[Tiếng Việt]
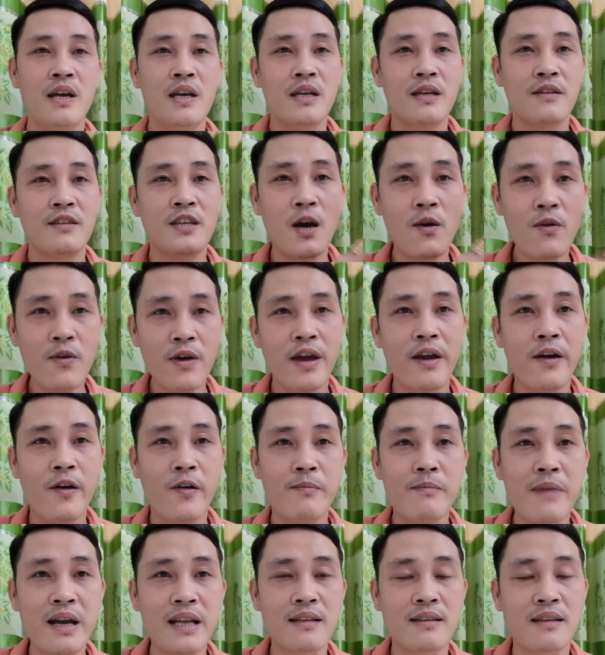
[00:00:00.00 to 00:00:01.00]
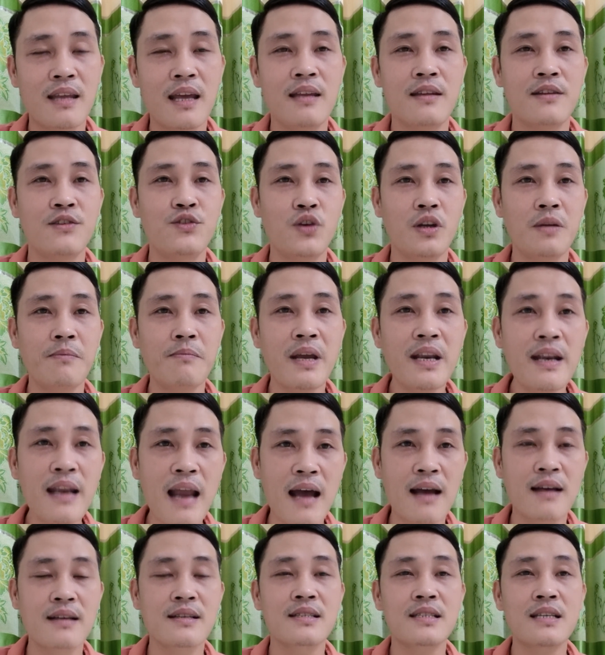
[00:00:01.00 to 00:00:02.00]
dấu hiệu bệnh tình chuyển biến
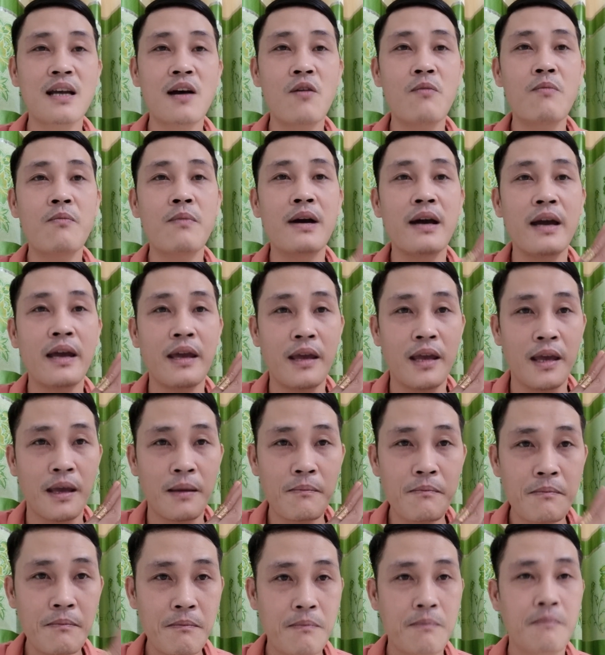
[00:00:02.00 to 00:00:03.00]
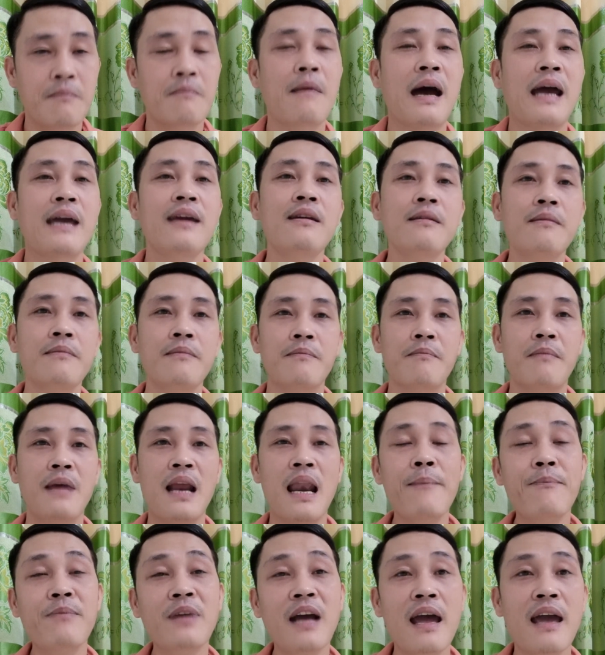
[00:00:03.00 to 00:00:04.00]
nặng sau 17
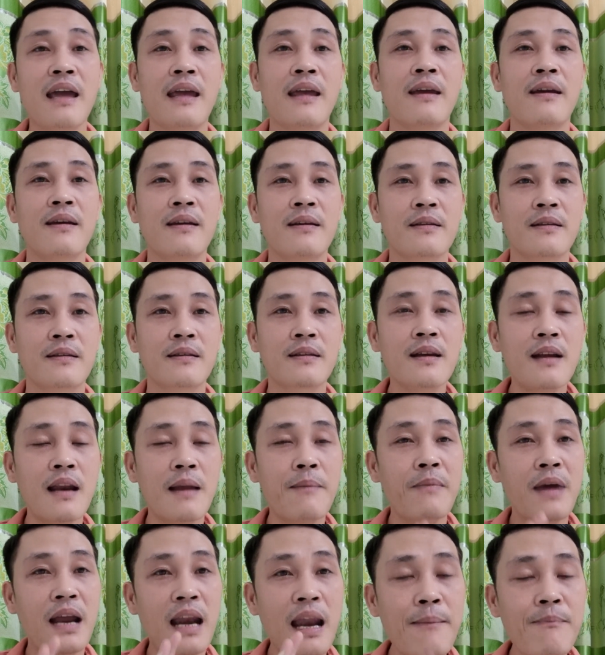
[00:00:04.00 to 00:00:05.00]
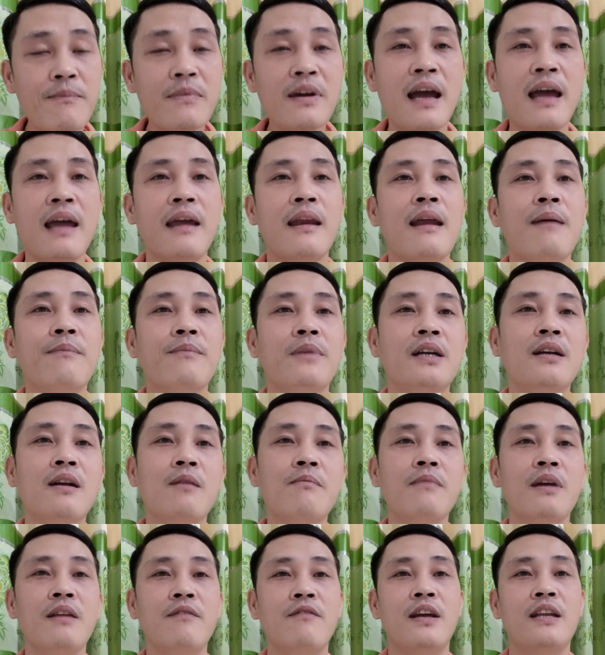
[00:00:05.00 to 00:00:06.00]
15 ngày tức là 15 ngày nằm ở
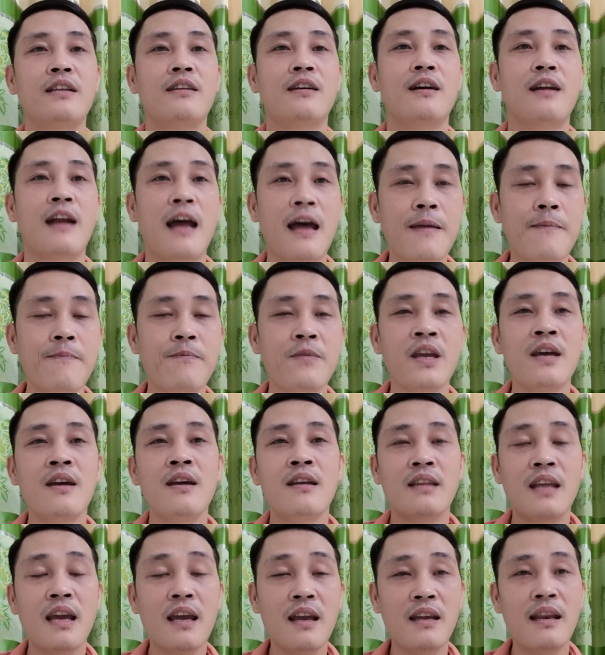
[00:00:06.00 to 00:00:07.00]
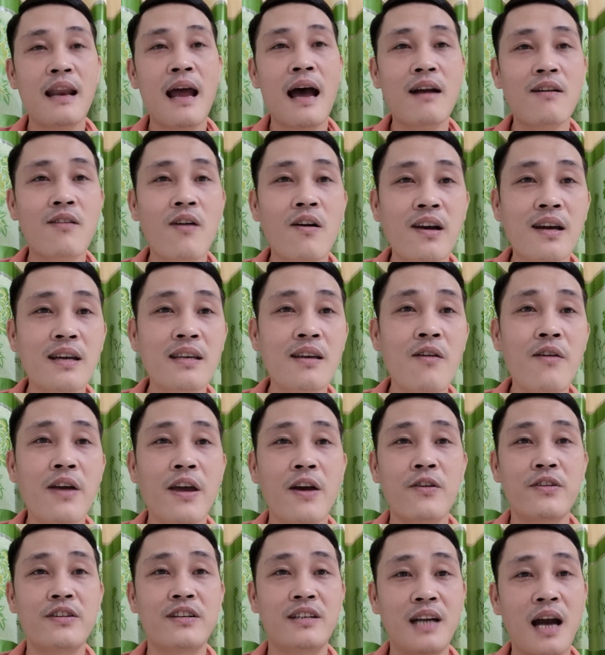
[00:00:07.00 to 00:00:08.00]
trong bệnh viện trở lại thì đã có cái dấu
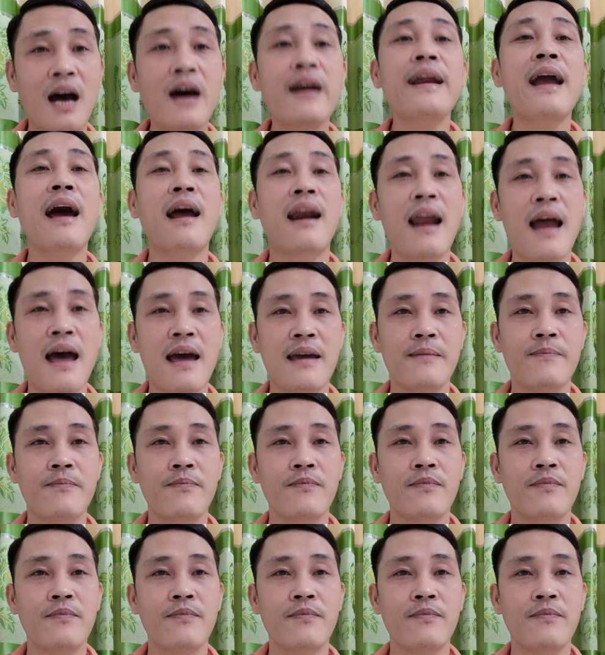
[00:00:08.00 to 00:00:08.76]
hiệu trở nặng lại